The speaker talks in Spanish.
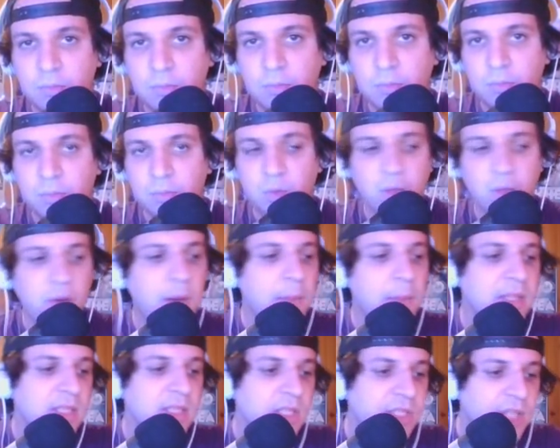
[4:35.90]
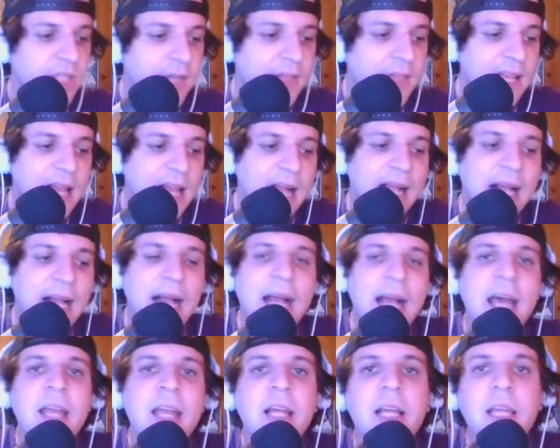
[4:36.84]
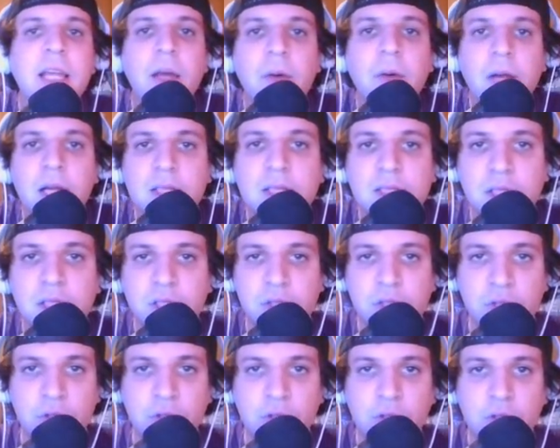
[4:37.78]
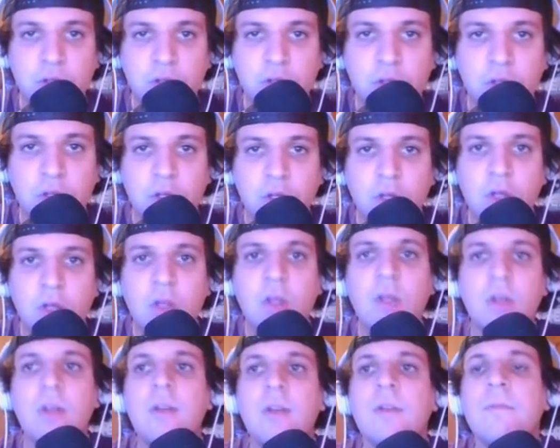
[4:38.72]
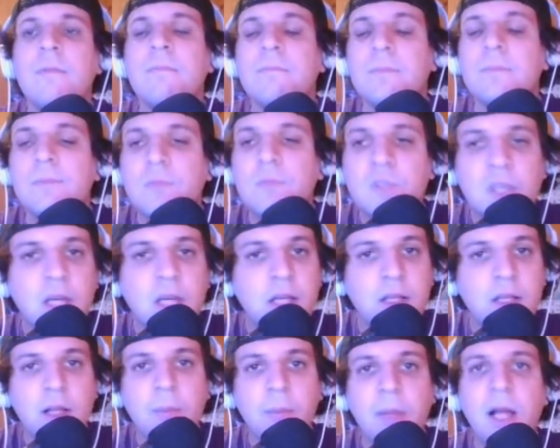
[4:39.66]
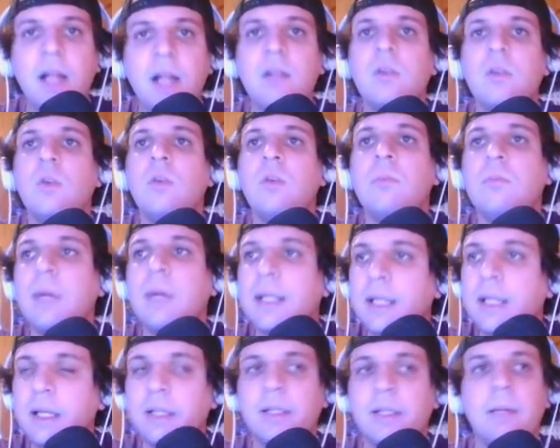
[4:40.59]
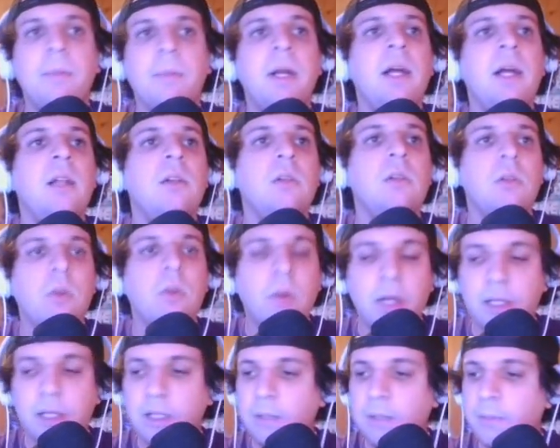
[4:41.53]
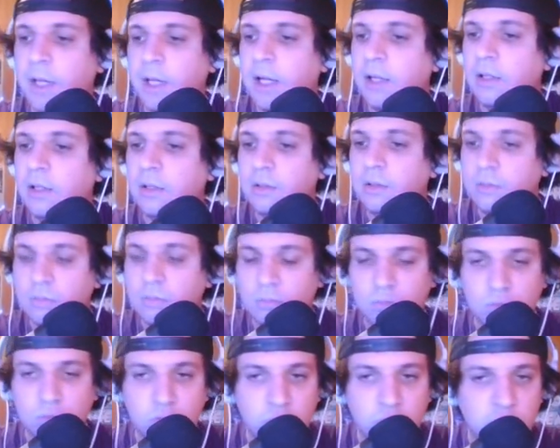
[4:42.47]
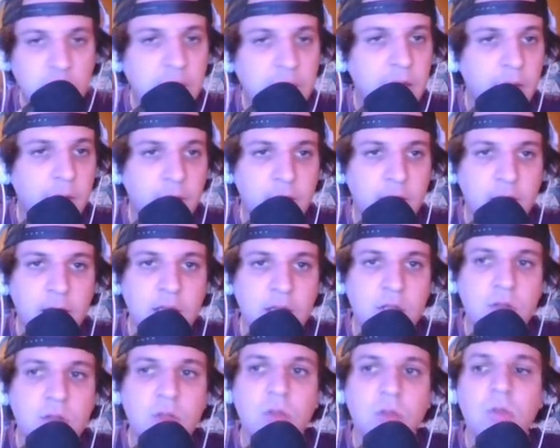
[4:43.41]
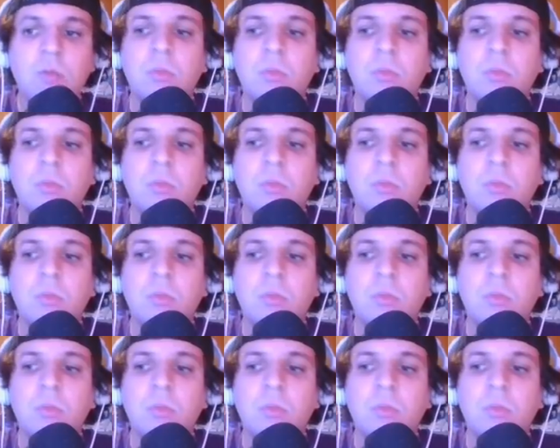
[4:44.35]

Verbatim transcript: Porque va más allá de la cagada que habrás hecho. Sé que está mal, matar está mal, robar está mal, nadie avala eso,